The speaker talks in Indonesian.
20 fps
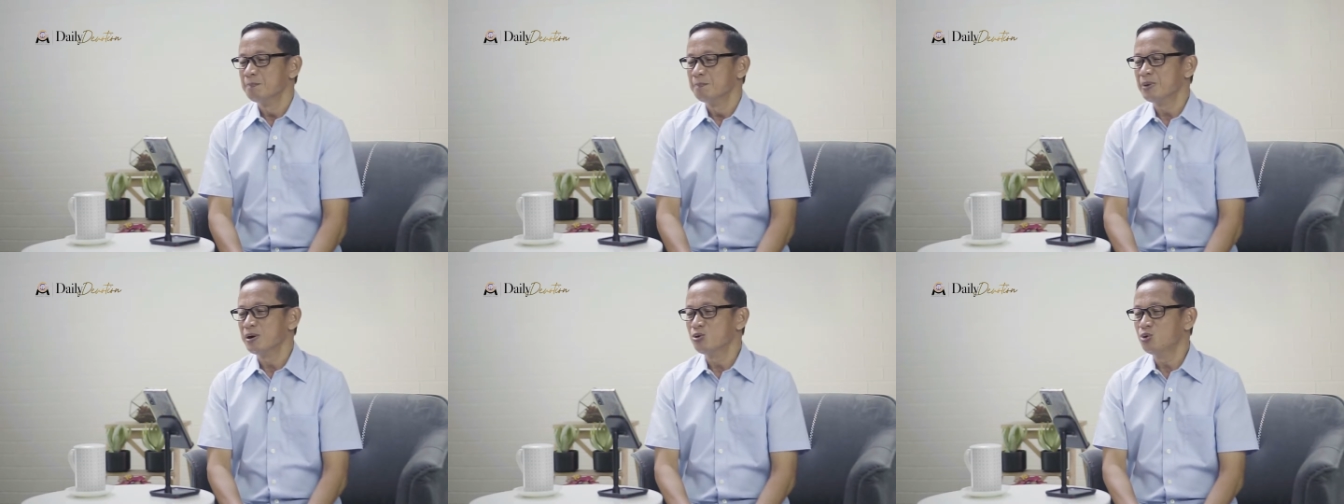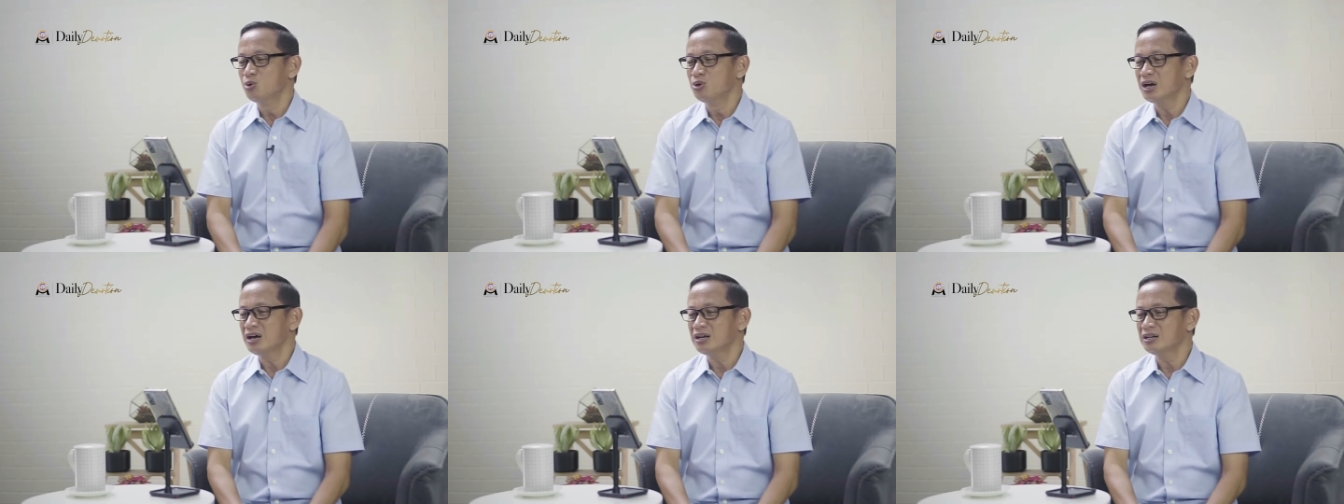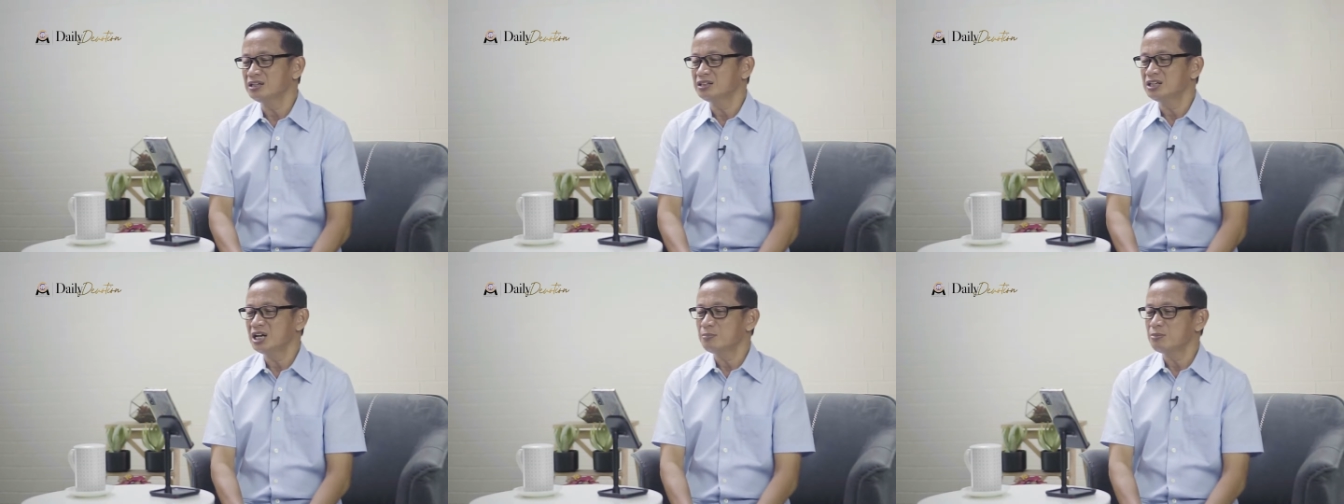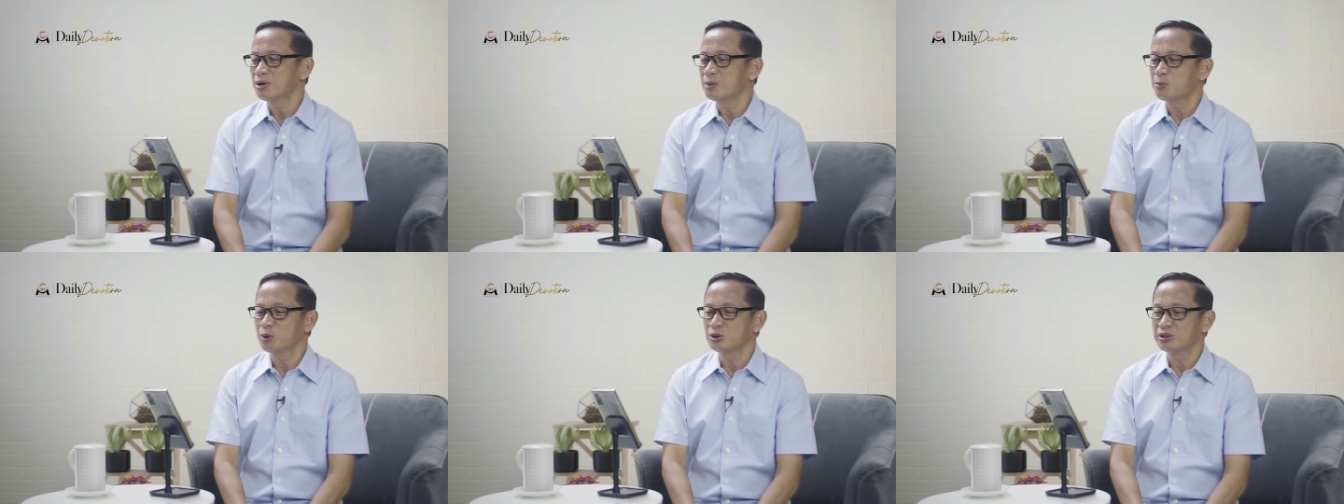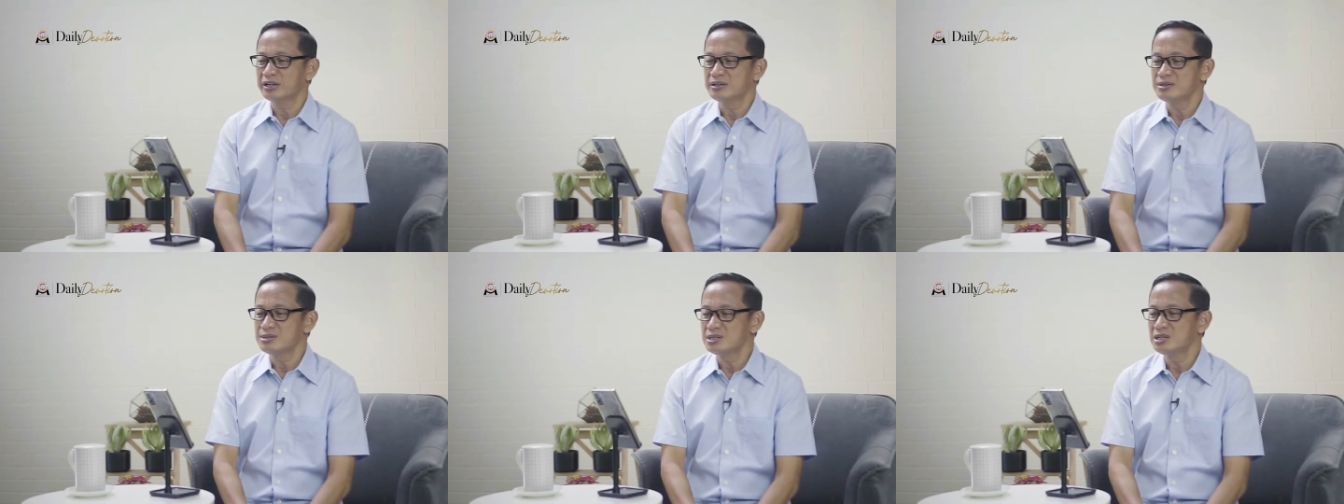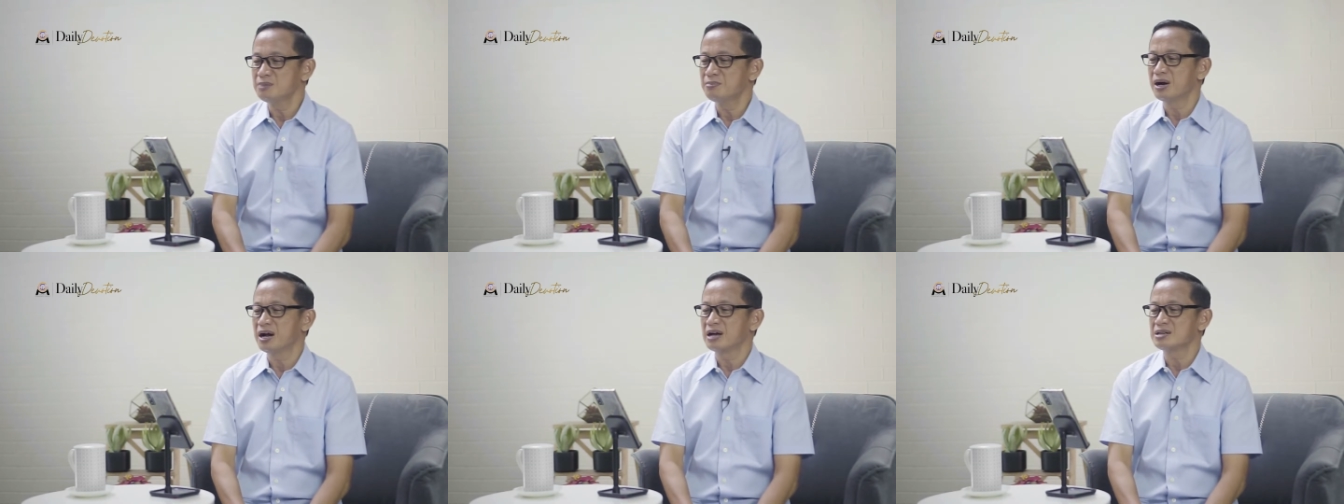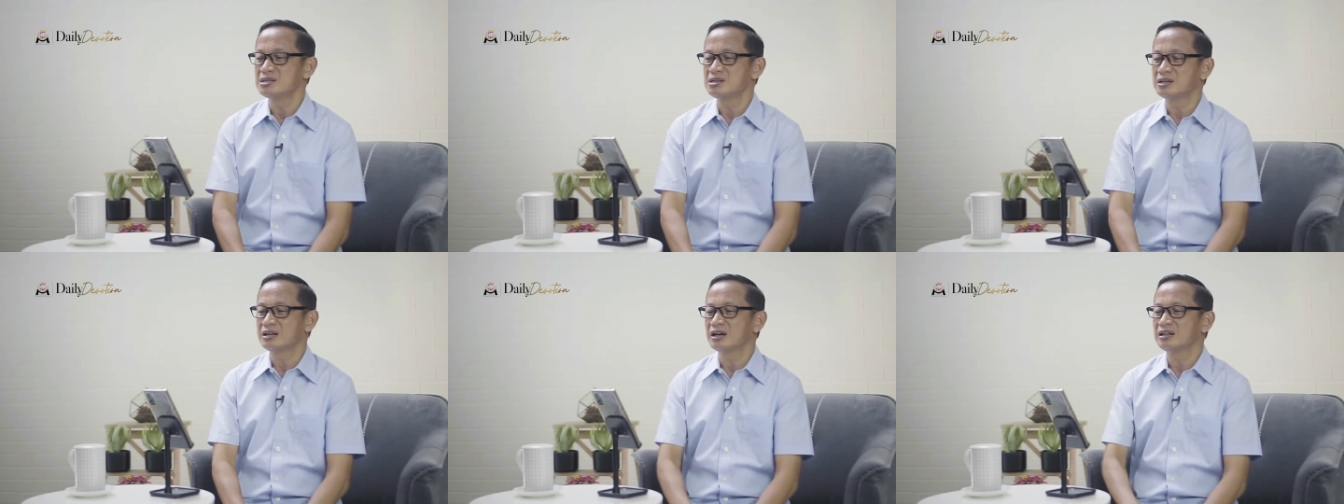Penggunaan lidah berpotensi
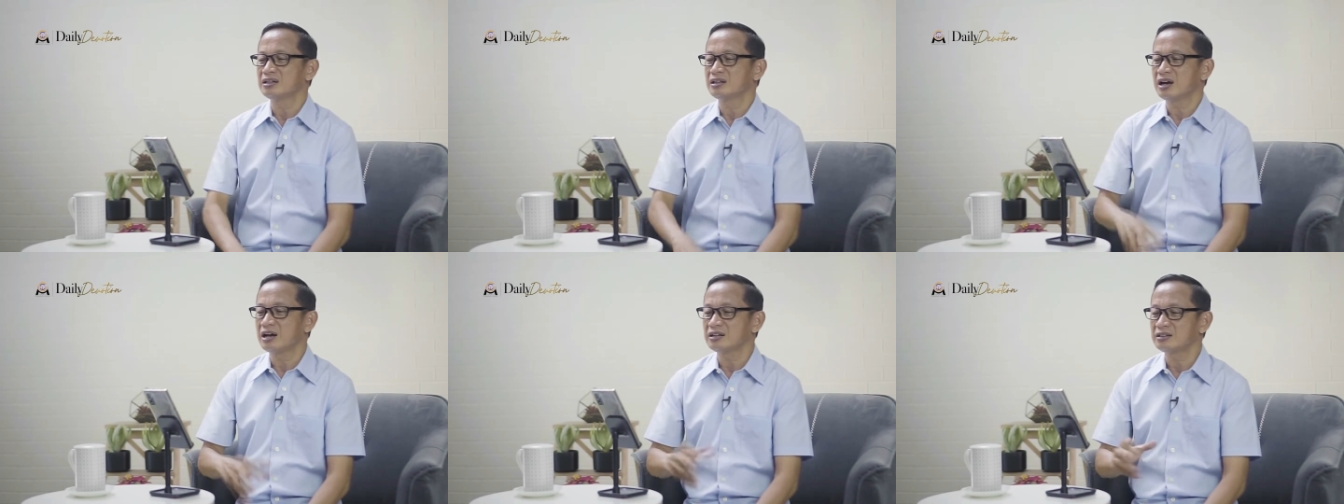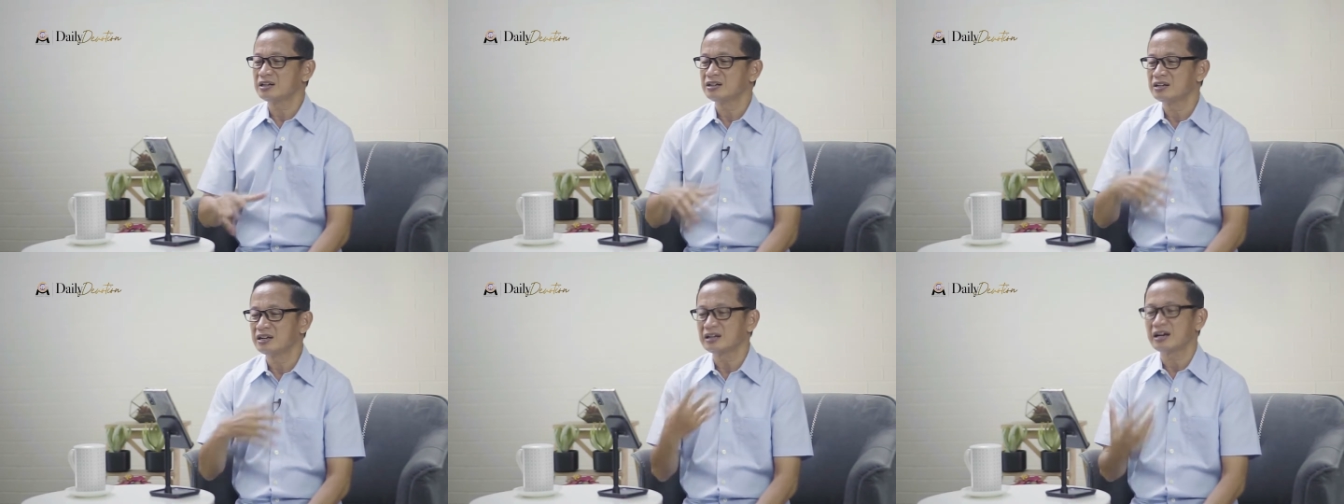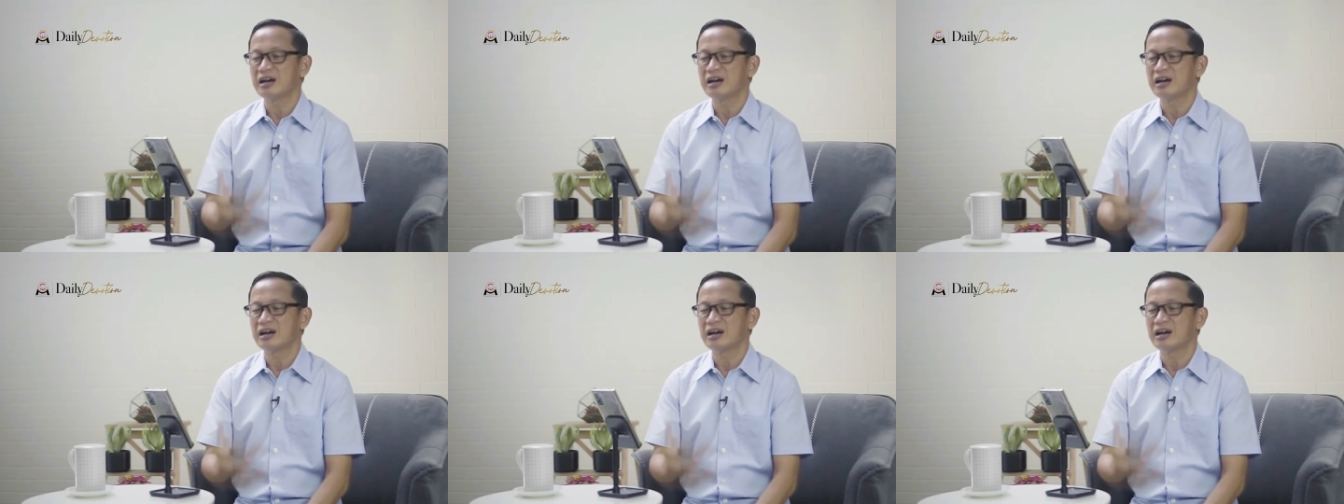menghasilkan kata dan